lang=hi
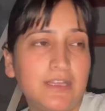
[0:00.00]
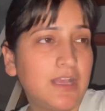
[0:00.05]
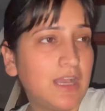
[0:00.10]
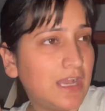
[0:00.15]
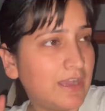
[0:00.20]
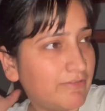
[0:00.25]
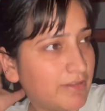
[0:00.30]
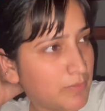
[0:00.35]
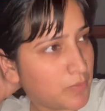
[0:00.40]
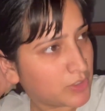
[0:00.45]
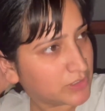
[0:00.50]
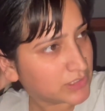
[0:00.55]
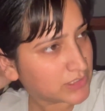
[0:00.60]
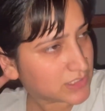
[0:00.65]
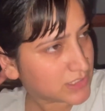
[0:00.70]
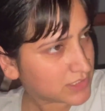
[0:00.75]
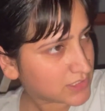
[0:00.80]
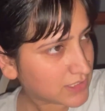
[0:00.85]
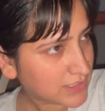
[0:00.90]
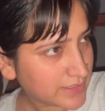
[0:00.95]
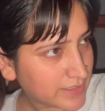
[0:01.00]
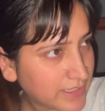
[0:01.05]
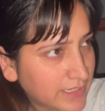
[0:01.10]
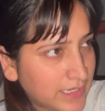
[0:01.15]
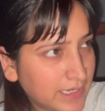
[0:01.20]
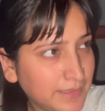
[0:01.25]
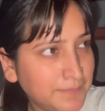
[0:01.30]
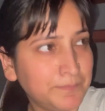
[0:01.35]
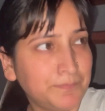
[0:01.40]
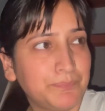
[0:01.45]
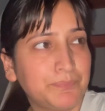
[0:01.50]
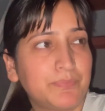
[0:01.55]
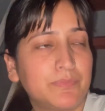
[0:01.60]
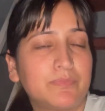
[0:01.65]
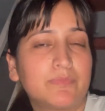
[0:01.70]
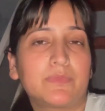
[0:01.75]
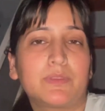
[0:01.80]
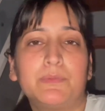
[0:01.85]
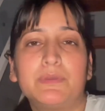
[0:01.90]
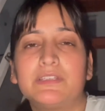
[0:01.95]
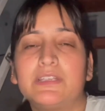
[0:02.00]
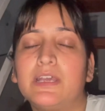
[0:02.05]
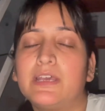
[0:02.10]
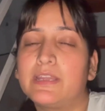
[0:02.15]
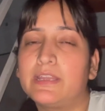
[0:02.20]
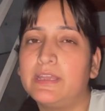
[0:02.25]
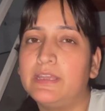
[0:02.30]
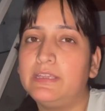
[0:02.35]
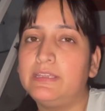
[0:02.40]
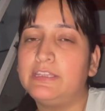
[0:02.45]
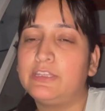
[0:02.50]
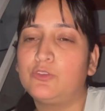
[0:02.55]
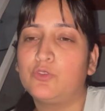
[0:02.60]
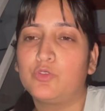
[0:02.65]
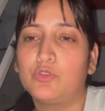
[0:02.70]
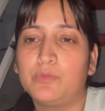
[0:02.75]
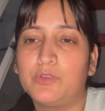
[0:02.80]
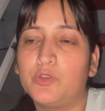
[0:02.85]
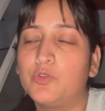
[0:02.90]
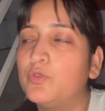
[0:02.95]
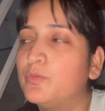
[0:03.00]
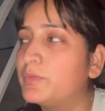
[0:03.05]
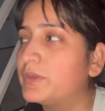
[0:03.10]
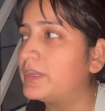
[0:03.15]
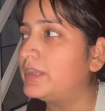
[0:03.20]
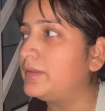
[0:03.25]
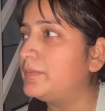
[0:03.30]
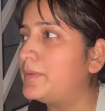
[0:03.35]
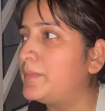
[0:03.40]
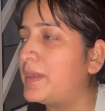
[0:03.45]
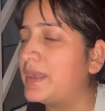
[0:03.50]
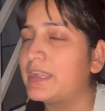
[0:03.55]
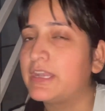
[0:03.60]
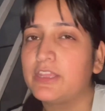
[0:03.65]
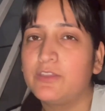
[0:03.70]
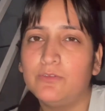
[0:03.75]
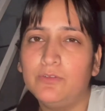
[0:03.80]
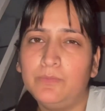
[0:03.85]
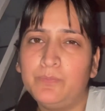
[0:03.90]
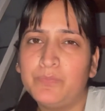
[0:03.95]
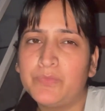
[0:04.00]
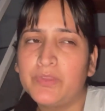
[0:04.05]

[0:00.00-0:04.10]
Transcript: हवा बहुत अच्छी चल रही है मज़ा आ रहा है ये दोनों भी घूम रहे हैं मैं बैठी हूँ